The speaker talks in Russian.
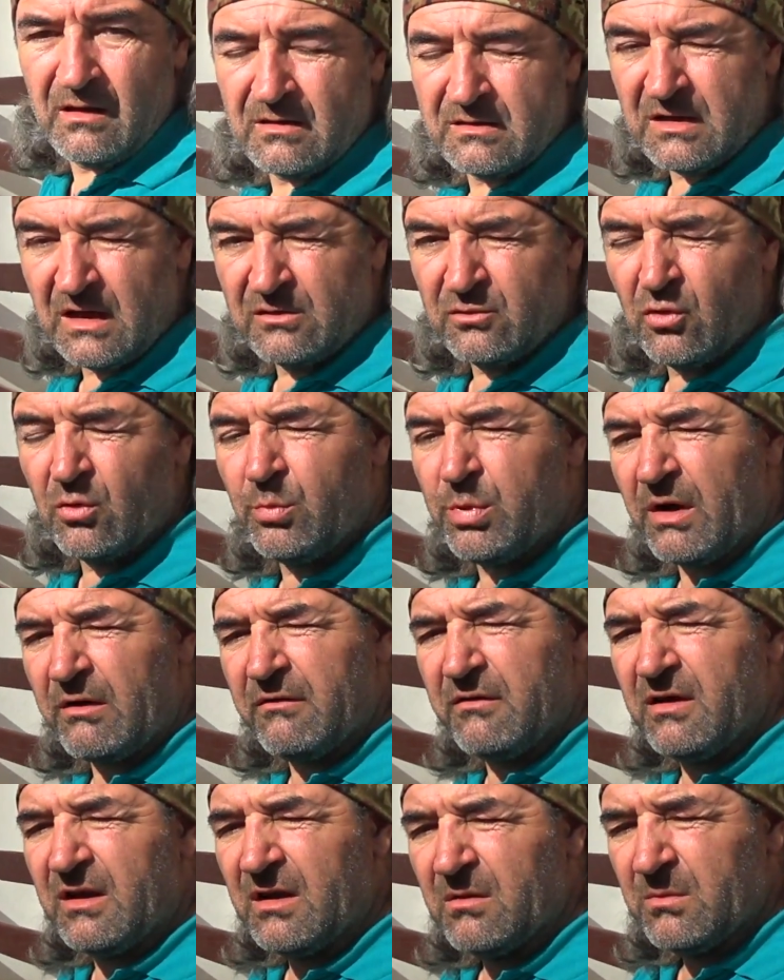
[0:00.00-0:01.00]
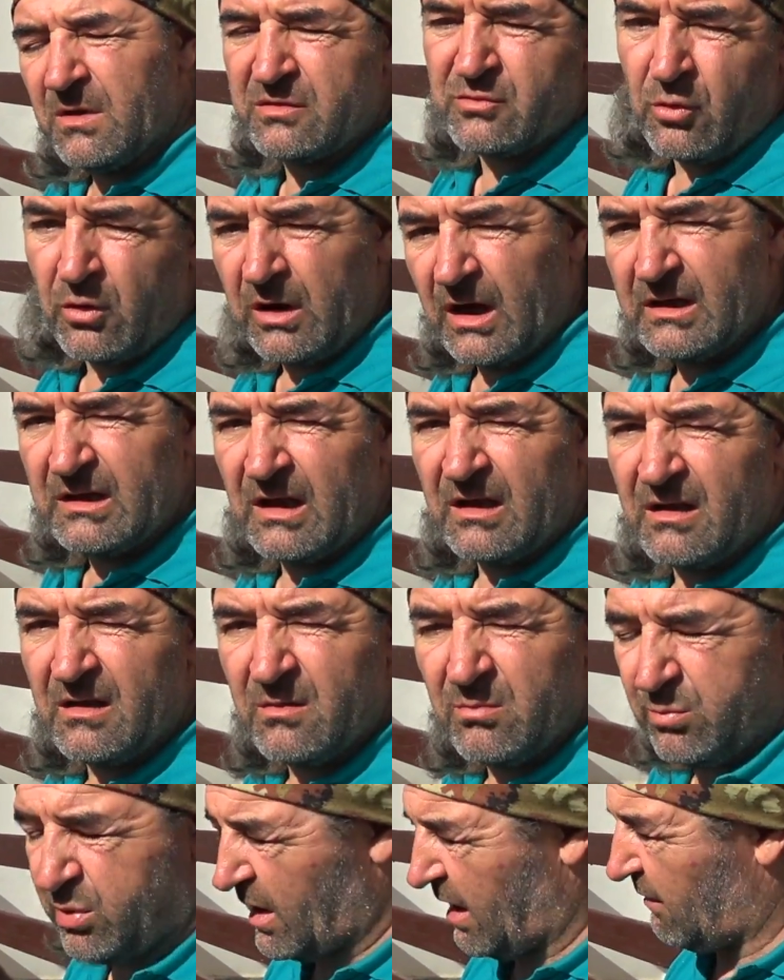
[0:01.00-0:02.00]
Заодно и проверим, насколько это
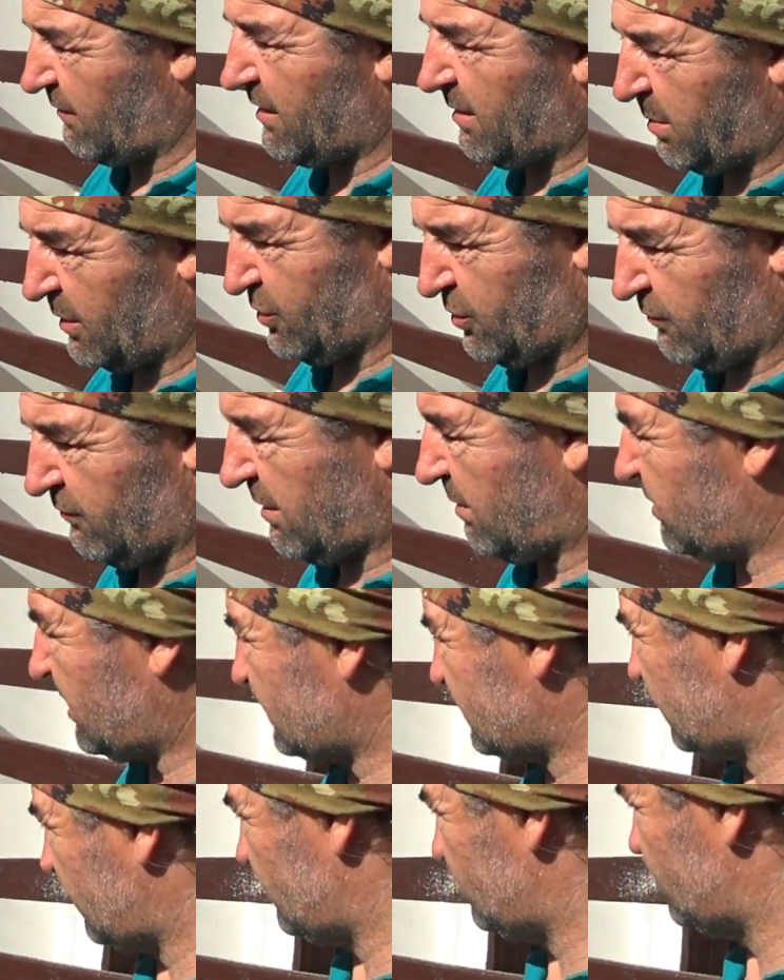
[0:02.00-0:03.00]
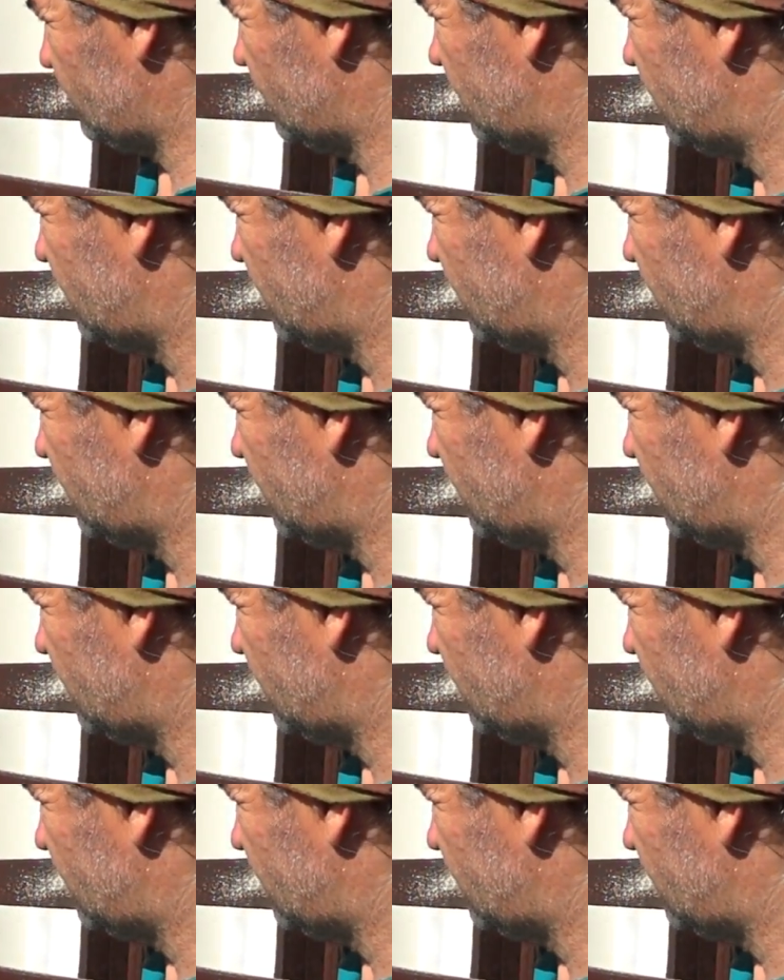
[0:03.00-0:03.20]
правда. Потом вам расскажу.